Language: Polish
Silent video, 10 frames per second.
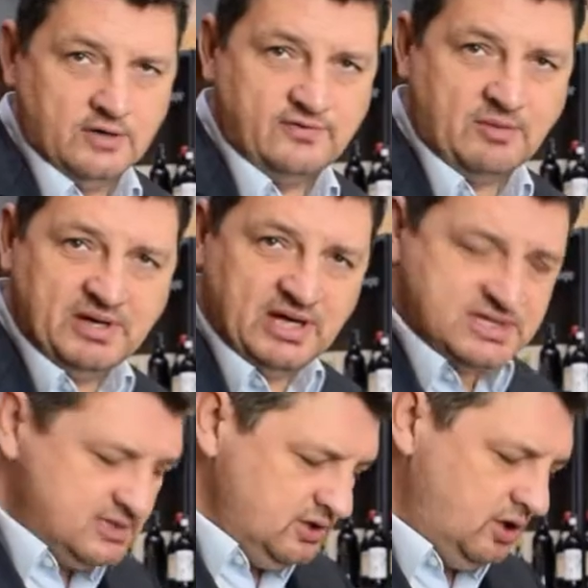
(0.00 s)
W
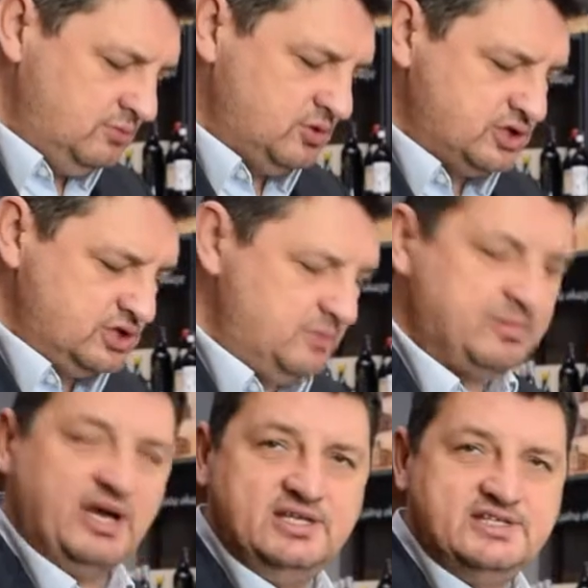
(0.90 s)
Appellation możecie
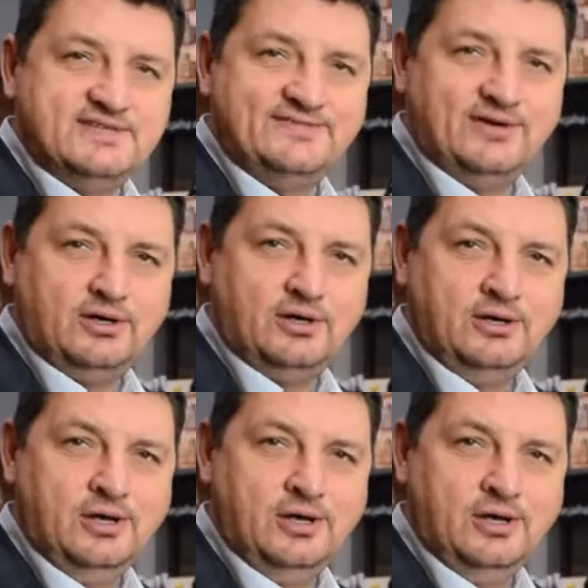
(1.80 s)
Państwo